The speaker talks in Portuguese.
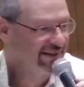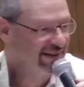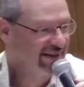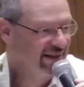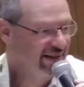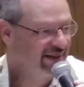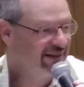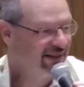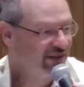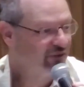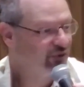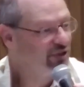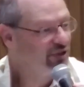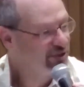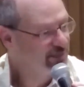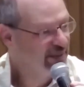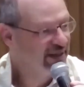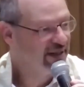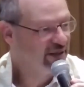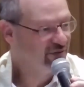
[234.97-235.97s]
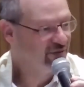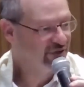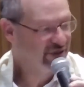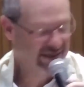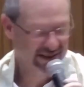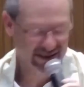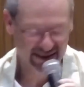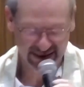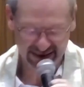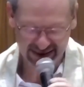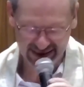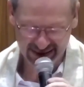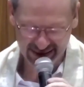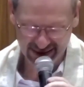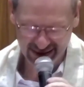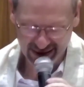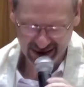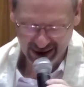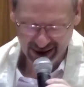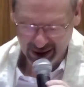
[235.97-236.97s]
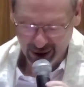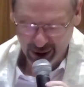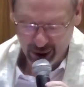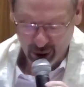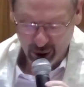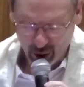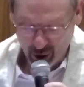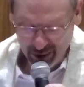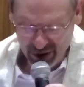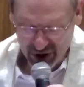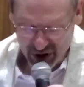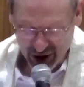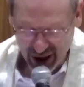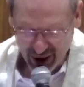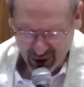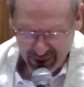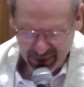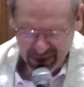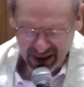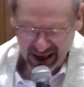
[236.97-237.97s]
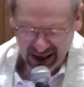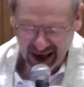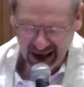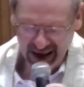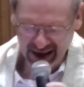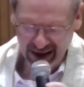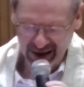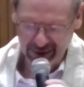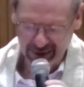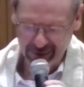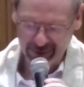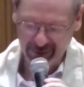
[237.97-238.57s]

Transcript: que tanto inspiram vocês. O Michel é Michael.